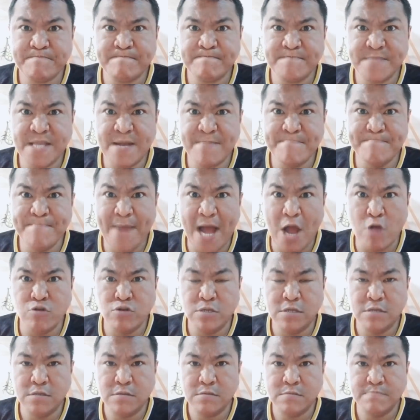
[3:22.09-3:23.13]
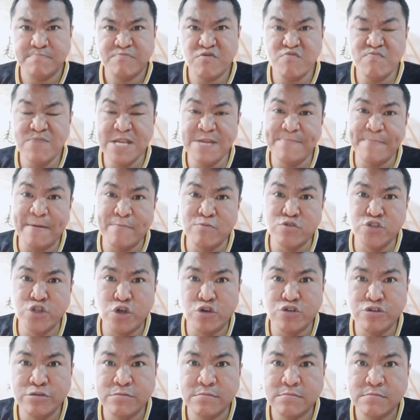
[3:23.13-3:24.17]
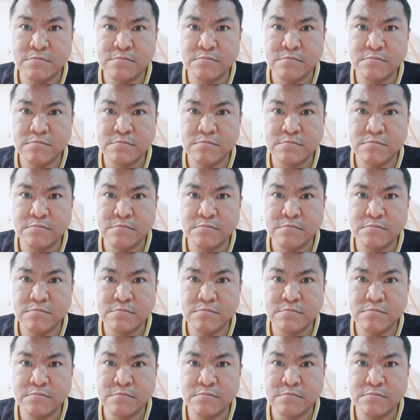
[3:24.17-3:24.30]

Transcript: ng bowl problema mo doon